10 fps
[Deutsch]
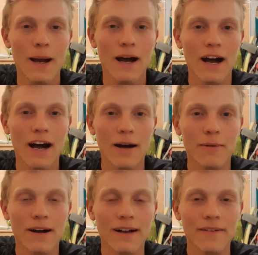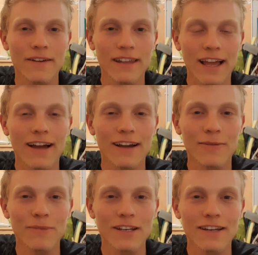Aber ja,
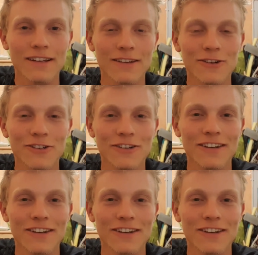habe mich dann jetzt auch schon,